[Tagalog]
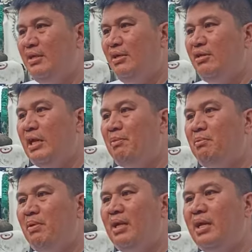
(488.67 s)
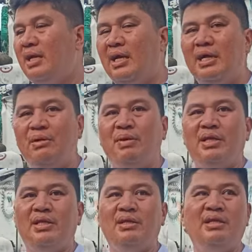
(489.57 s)
Ngayon dapat pala ang
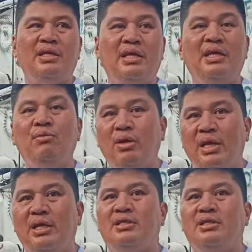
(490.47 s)
gagawin, ihiwalay